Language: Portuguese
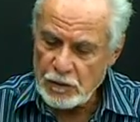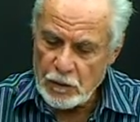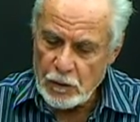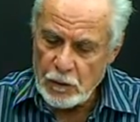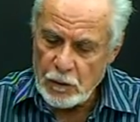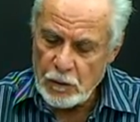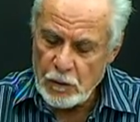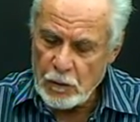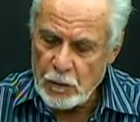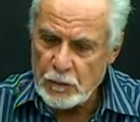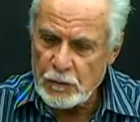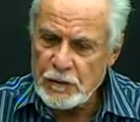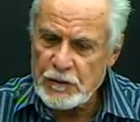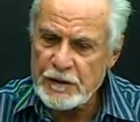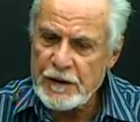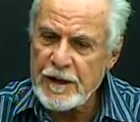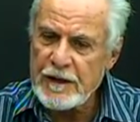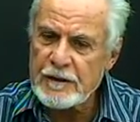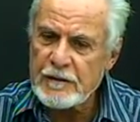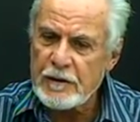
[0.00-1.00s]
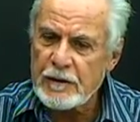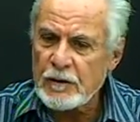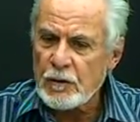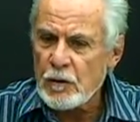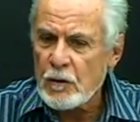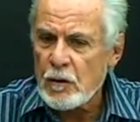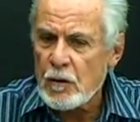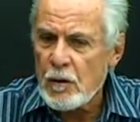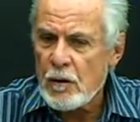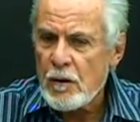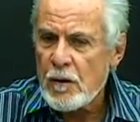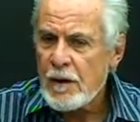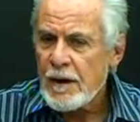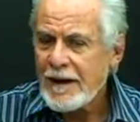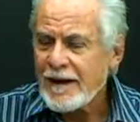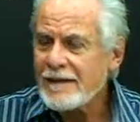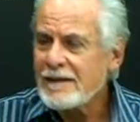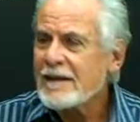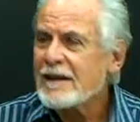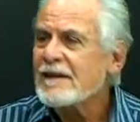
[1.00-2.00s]
No conceito e no
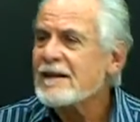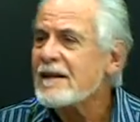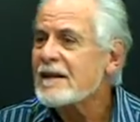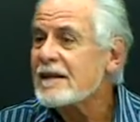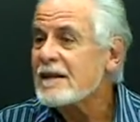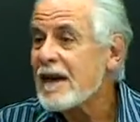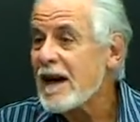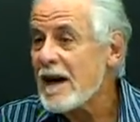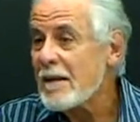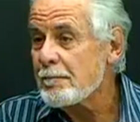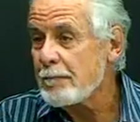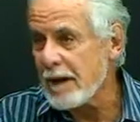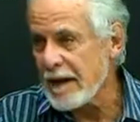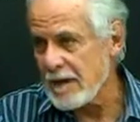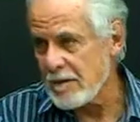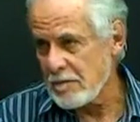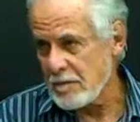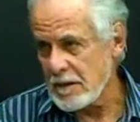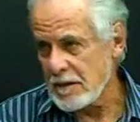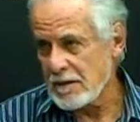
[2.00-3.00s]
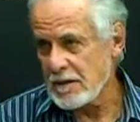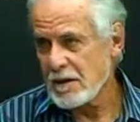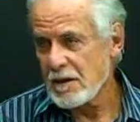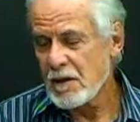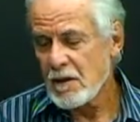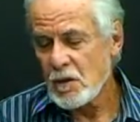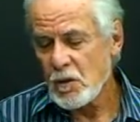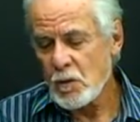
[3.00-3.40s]
entender da Prema,